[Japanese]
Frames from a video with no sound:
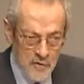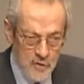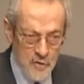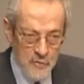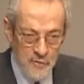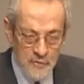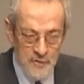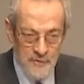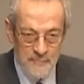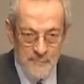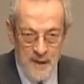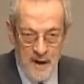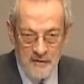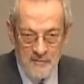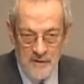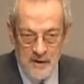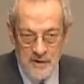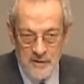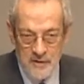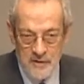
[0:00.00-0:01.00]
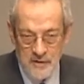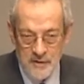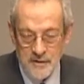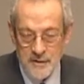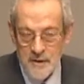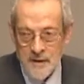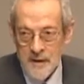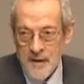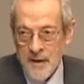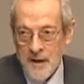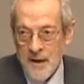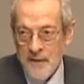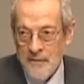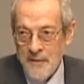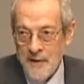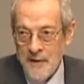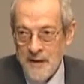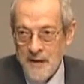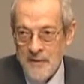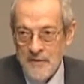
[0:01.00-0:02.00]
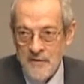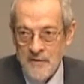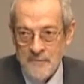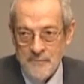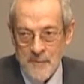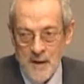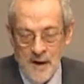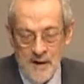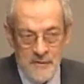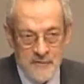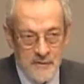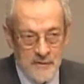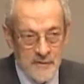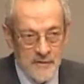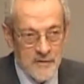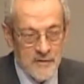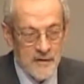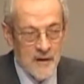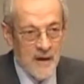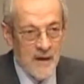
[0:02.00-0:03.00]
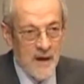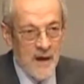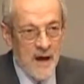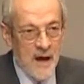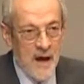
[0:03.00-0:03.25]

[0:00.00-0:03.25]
こうしたプロジェクトによって外国人労働者